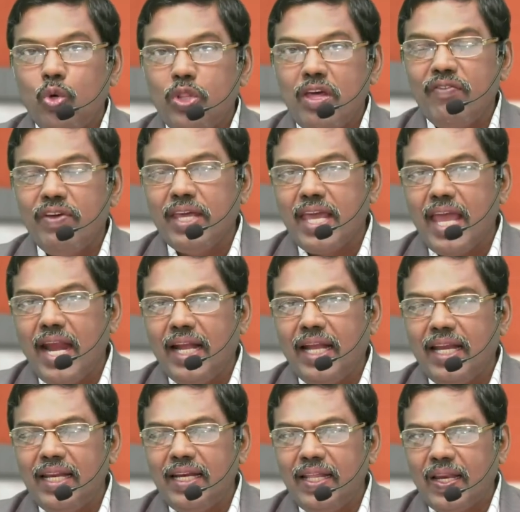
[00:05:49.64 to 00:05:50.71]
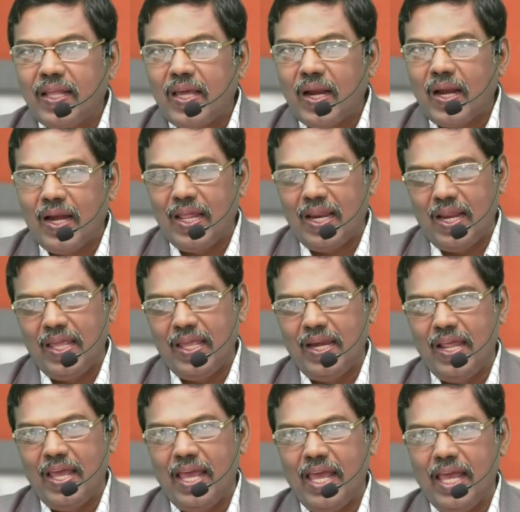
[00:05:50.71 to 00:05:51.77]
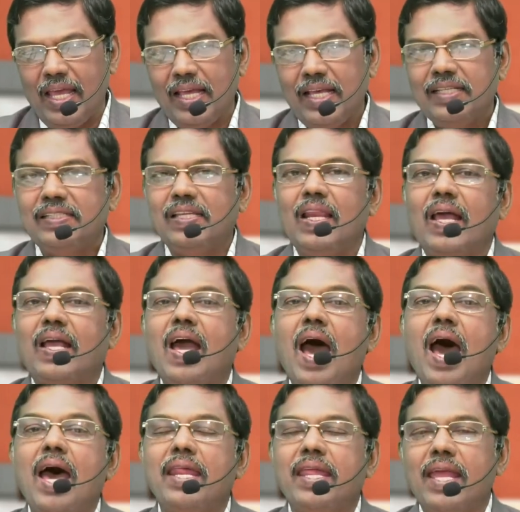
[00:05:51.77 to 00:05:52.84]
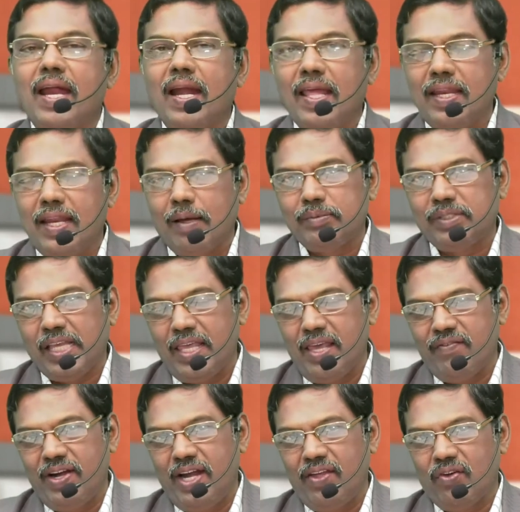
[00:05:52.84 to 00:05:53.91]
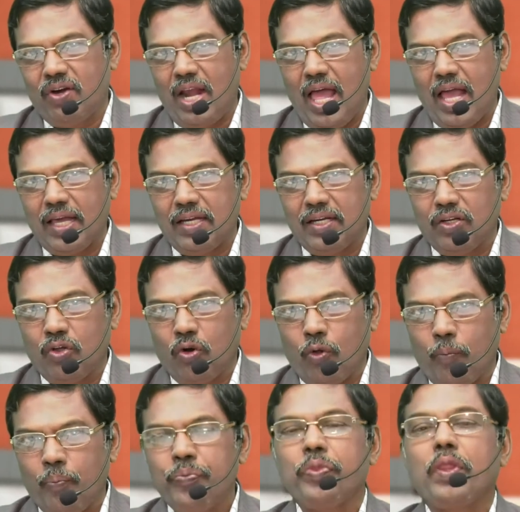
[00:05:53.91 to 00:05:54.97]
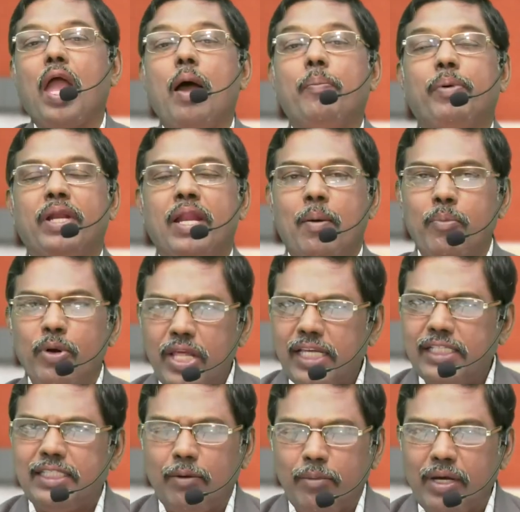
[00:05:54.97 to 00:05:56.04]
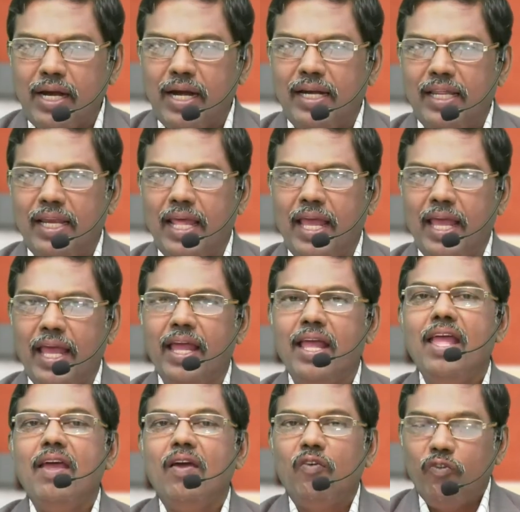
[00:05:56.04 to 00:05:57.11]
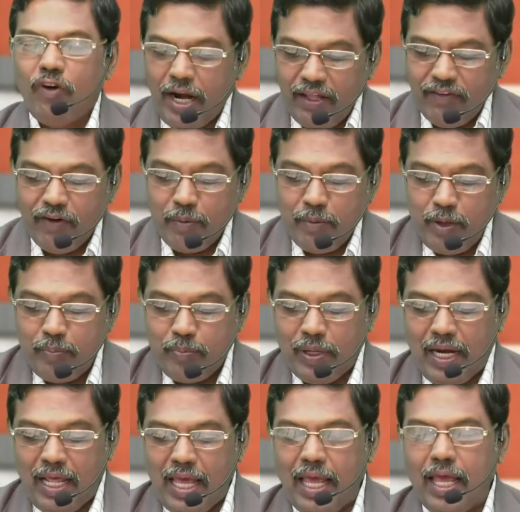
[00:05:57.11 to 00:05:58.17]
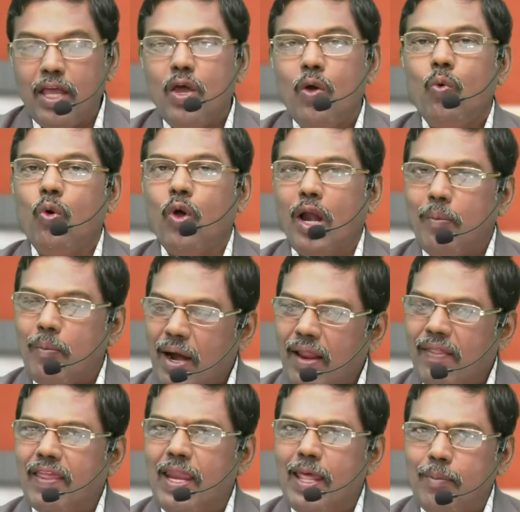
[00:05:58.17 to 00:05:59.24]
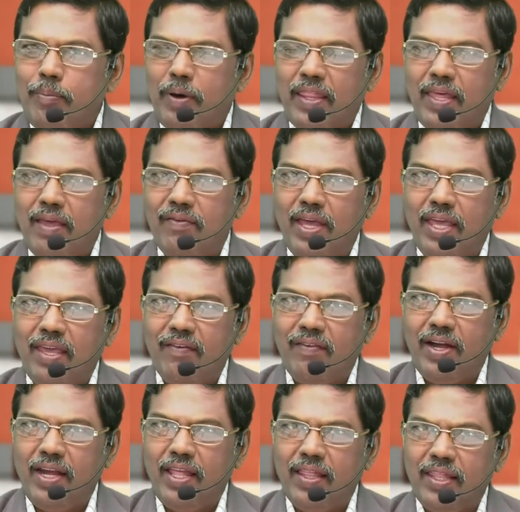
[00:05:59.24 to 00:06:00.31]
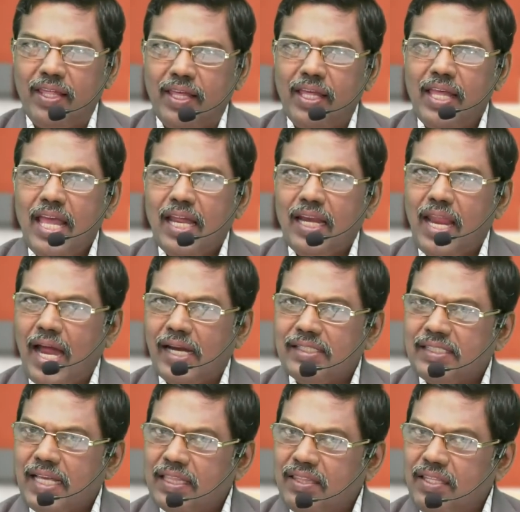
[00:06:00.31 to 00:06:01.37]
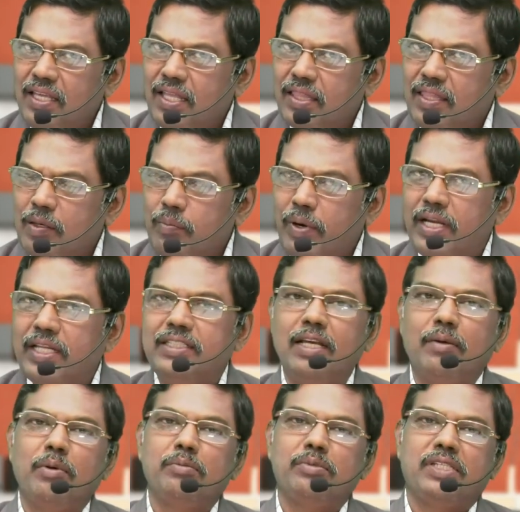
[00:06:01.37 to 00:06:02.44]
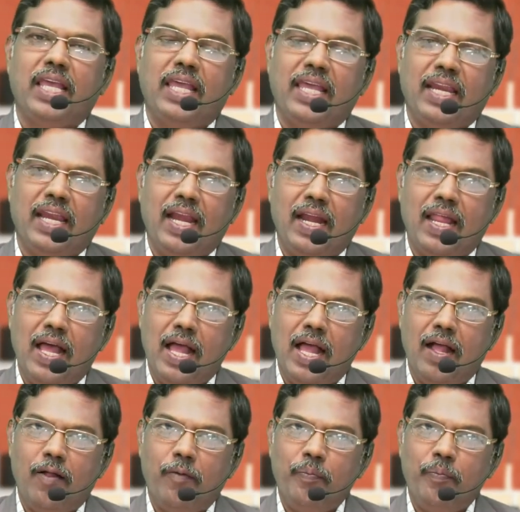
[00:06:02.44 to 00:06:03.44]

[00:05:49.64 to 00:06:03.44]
உதவி கேட்டு நிற்கிற நிலையிலே சில காரியங்களை நாம் செய்ய வேண்டியவர்களாக இருக்கிறோம் அப்ப நம்முடைய ஜபங்களிலே வடிவமைப்பில உங்கள் மனதிலே பதிய வைக்க வேண்டியது நான் சத்தியத்தின்படி ஜபம் செய்கிறேனா